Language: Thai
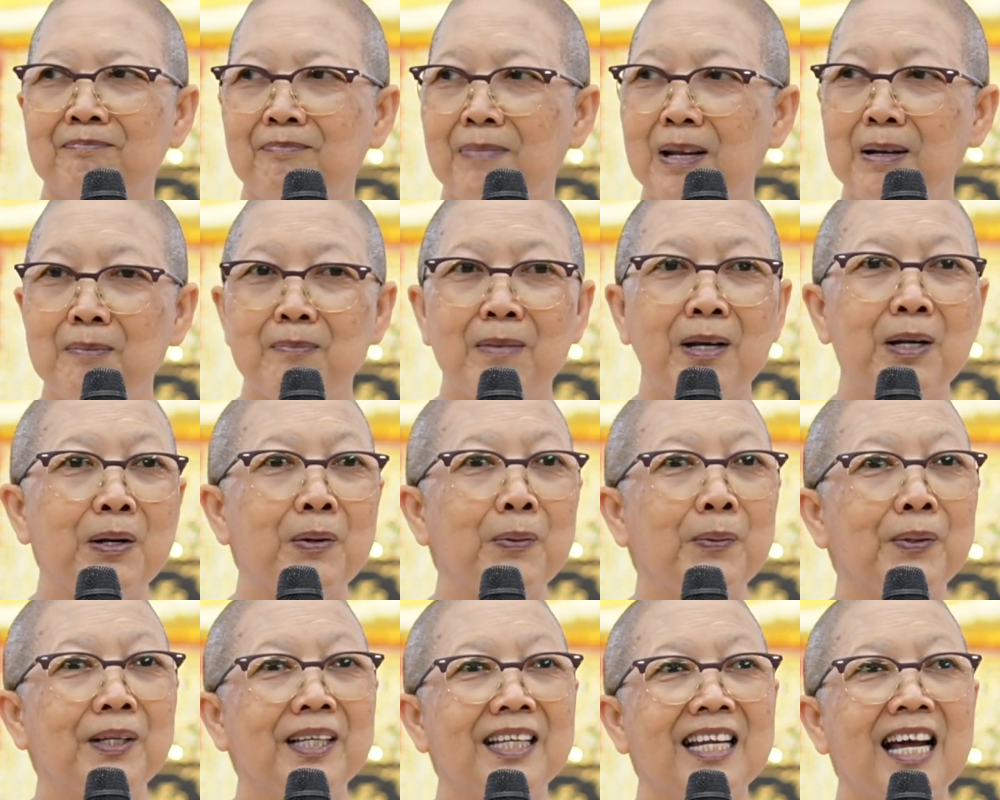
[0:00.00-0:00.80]
เป็นม
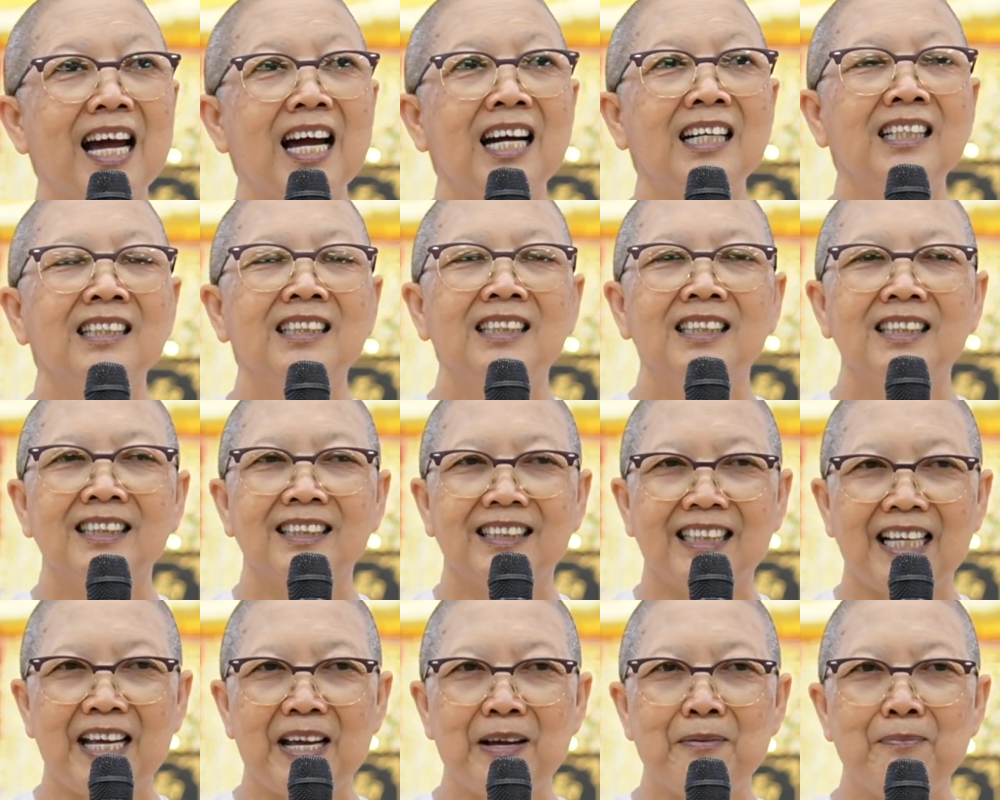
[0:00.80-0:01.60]
นุษย์นะ
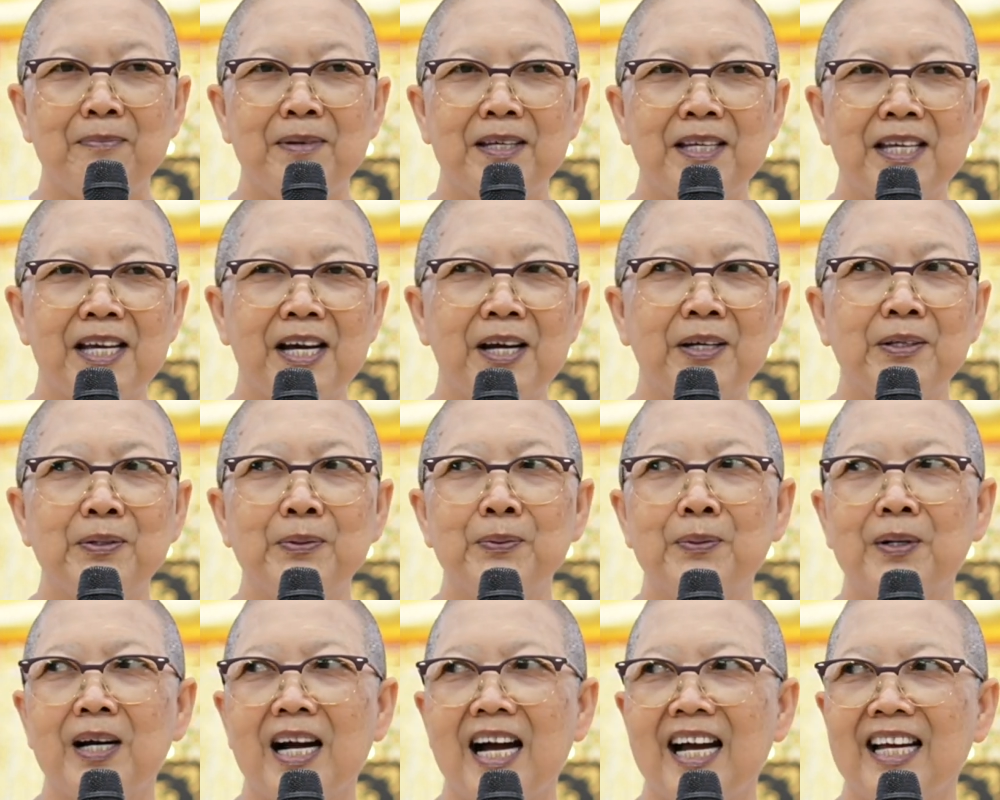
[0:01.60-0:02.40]
แต่มีอา
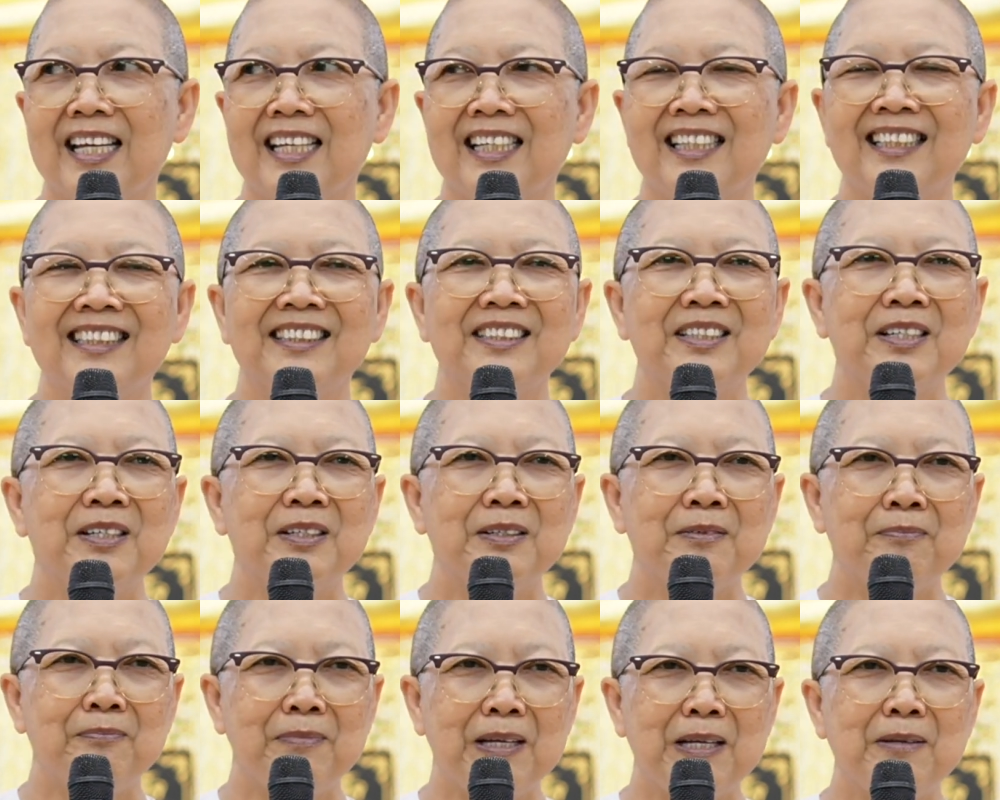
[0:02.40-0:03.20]
ยุขัย
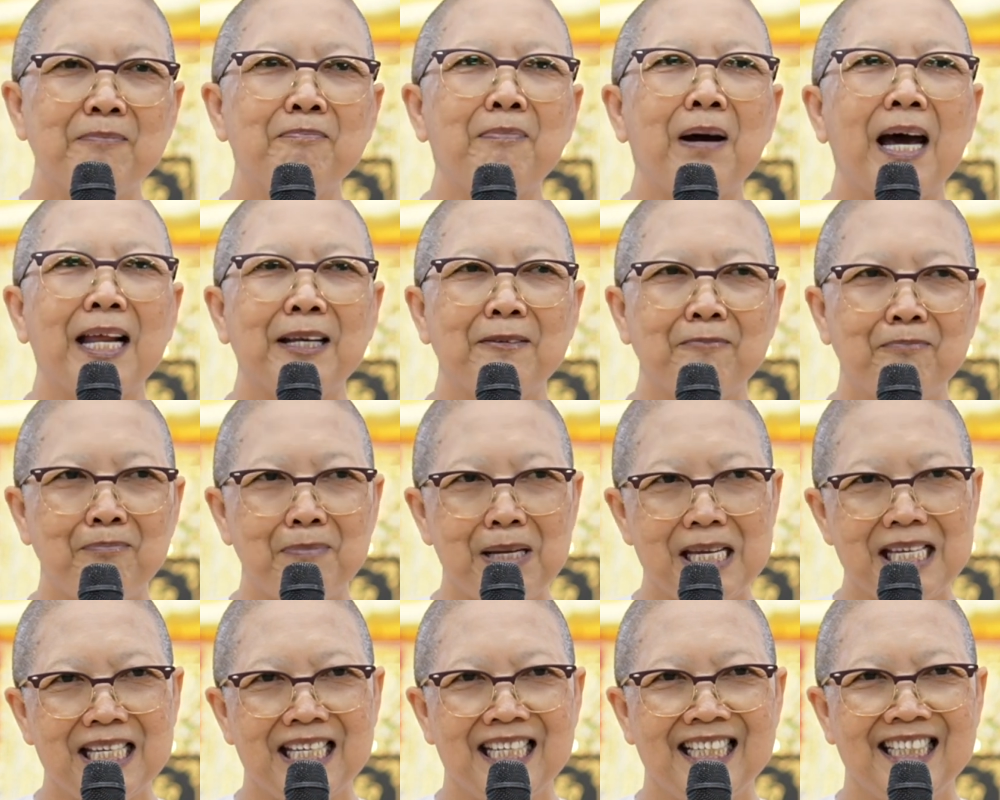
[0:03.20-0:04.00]
เป็นพัน
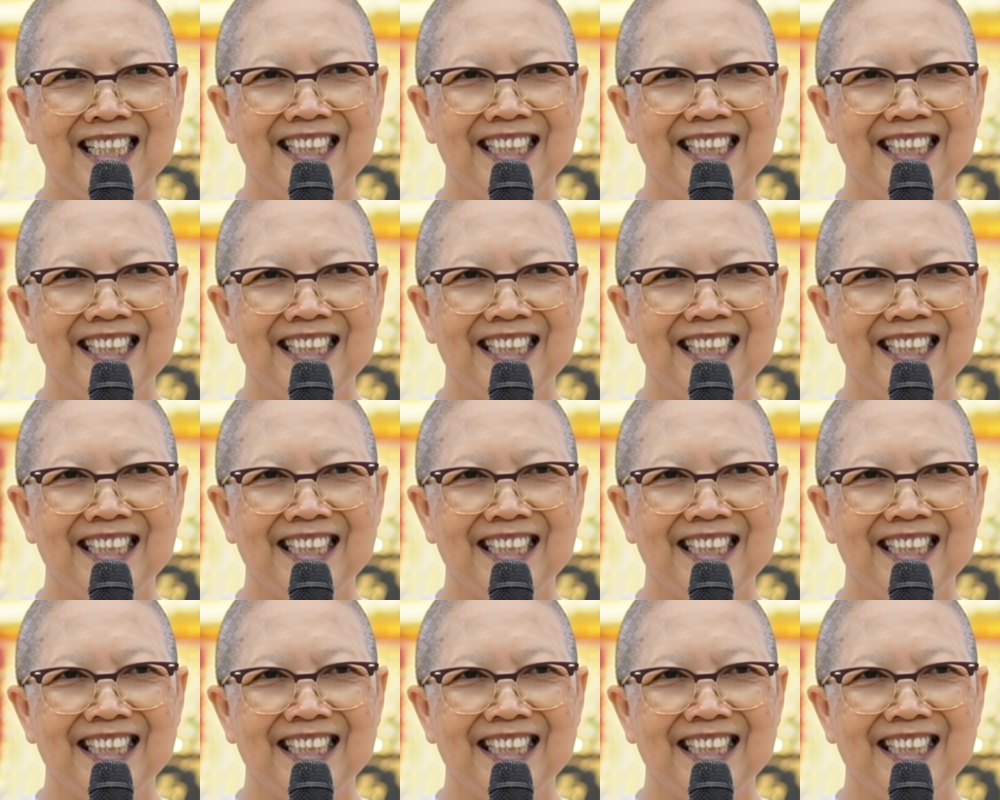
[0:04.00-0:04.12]
ปี